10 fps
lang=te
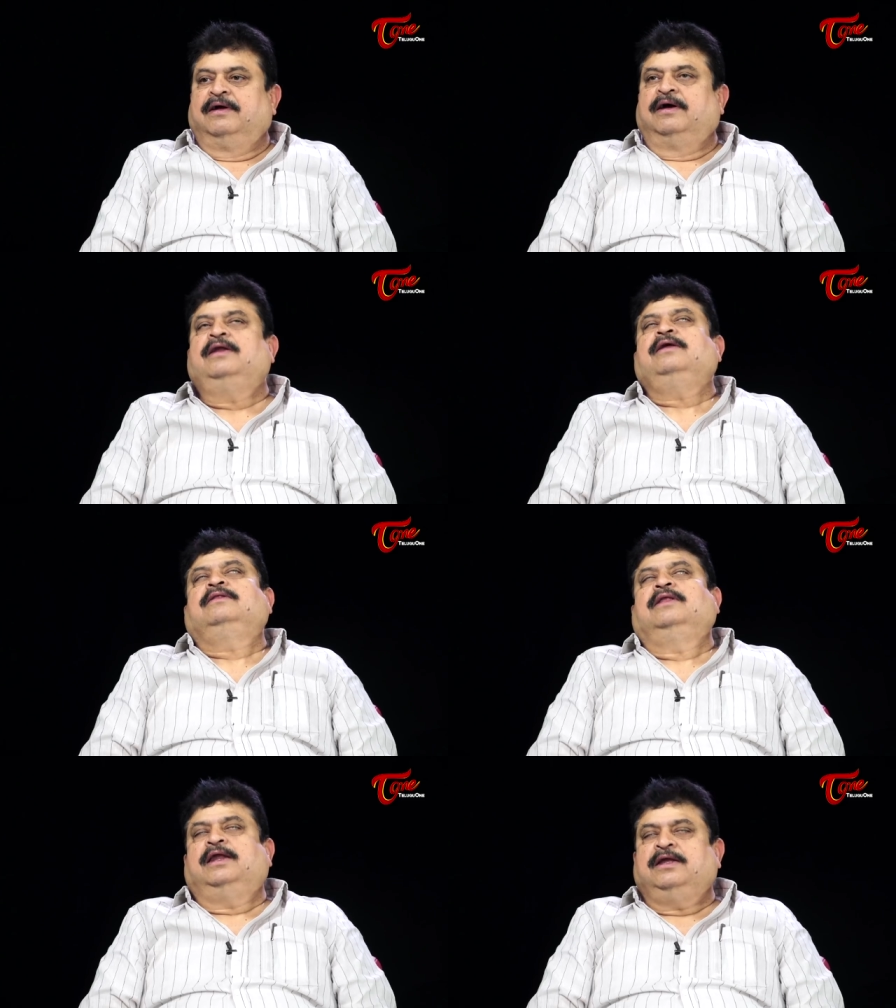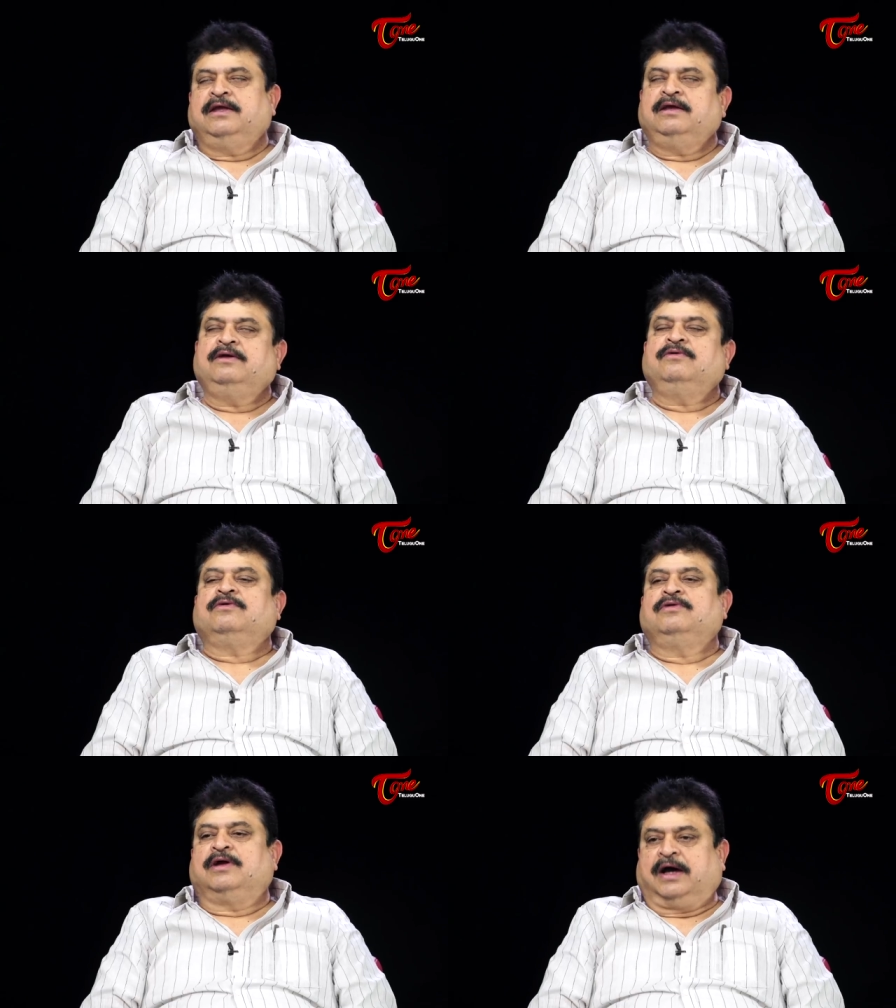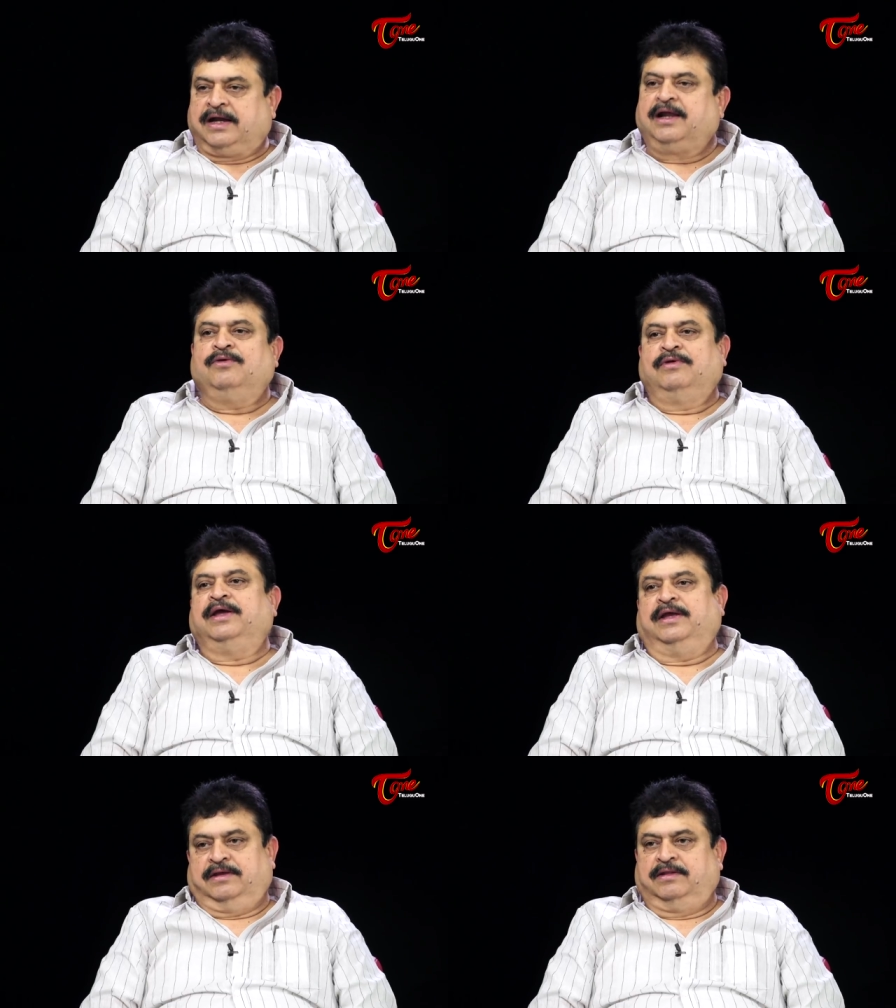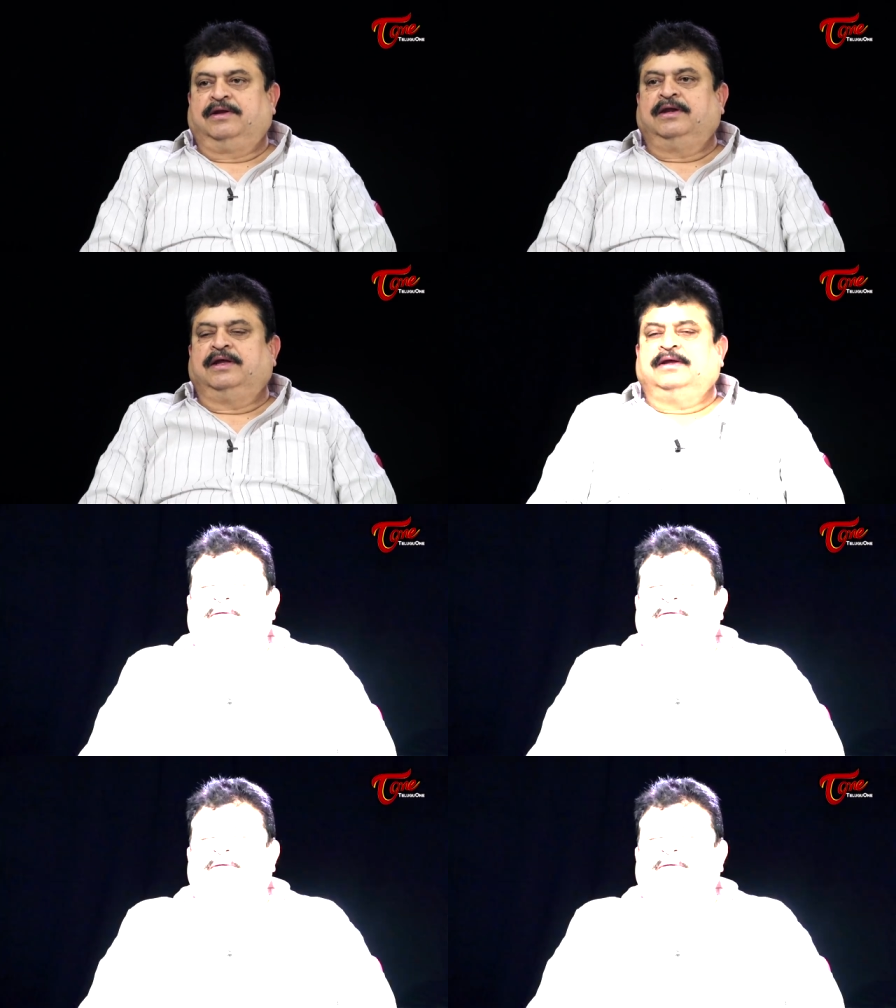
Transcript: అంటే దానికి కొన్ని కారణాలు ఉన్నాయి ఎందుకంటే